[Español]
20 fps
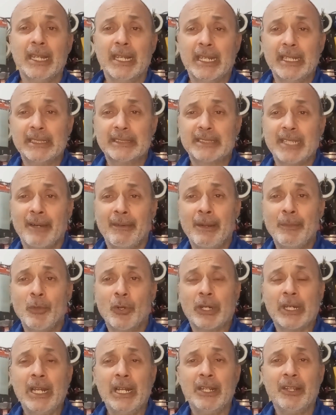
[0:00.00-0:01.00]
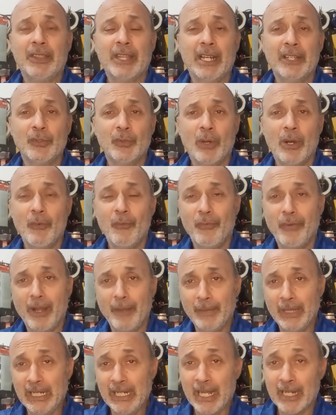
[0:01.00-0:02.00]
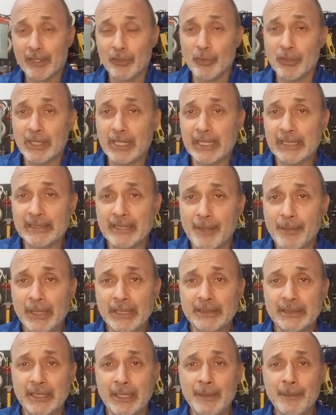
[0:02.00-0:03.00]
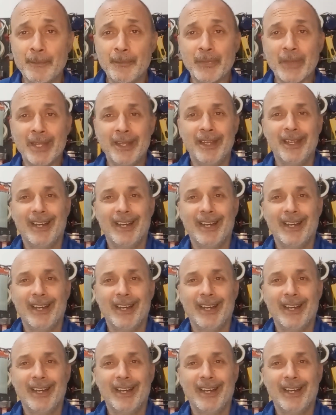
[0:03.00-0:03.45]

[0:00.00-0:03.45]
que estábamos realizando a un familiar, concretamente